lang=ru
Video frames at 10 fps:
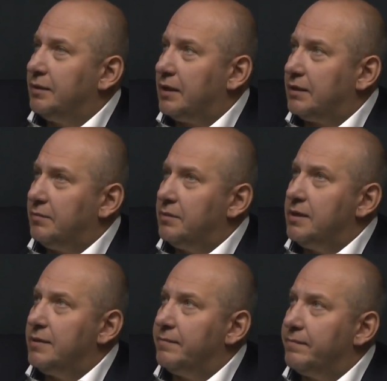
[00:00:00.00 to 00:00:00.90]
когда
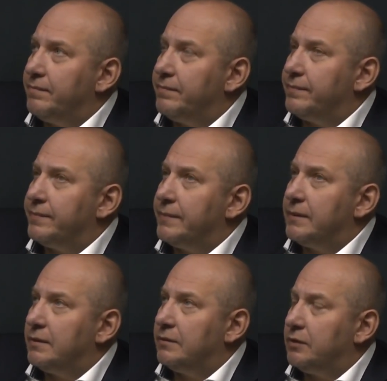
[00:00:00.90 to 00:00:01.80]
мы,
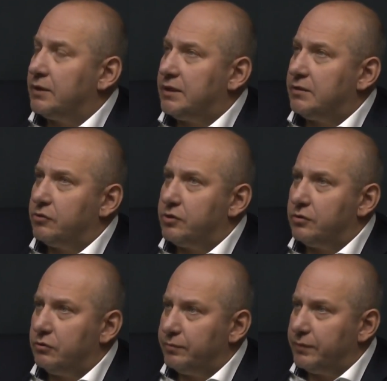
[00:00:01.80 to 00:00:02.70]
у нас есть очень
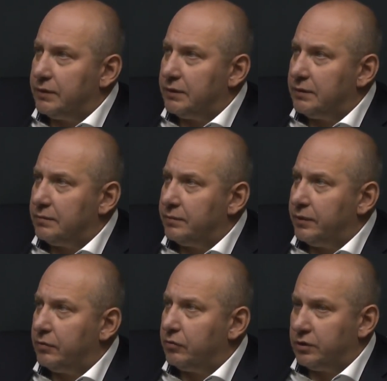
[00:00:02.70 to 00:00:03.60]
крупный
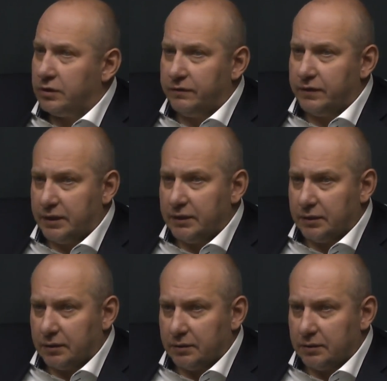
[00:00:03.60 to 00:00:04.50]
рекрутинговый
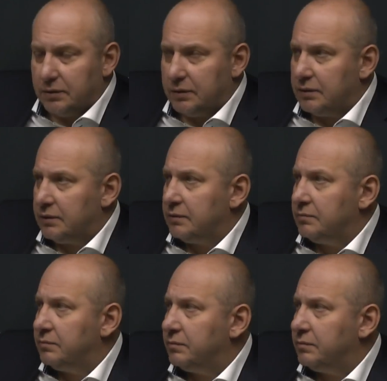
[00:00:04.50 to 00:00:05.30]
центр, а,